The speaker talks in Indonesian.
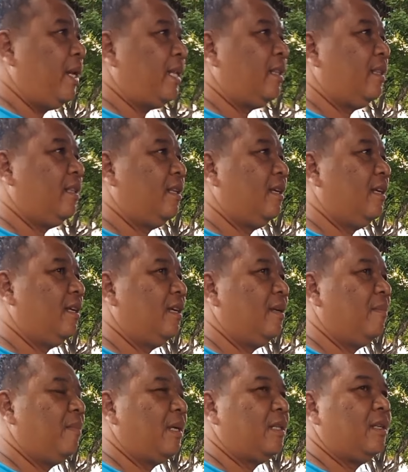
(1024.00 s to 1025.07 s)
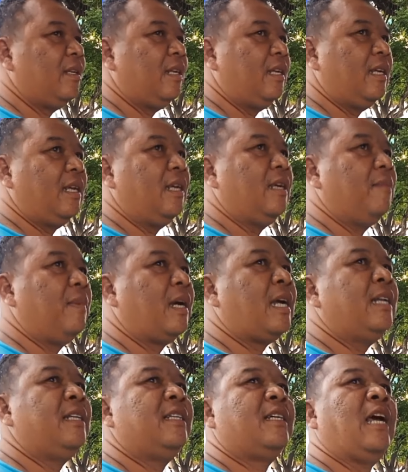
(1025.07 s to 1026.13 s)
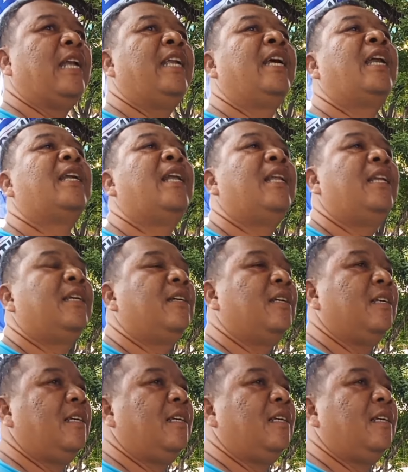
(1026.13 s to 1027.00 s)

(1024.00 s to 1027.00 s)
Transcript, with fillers: Komplit ya. Iya, makan kali Oh.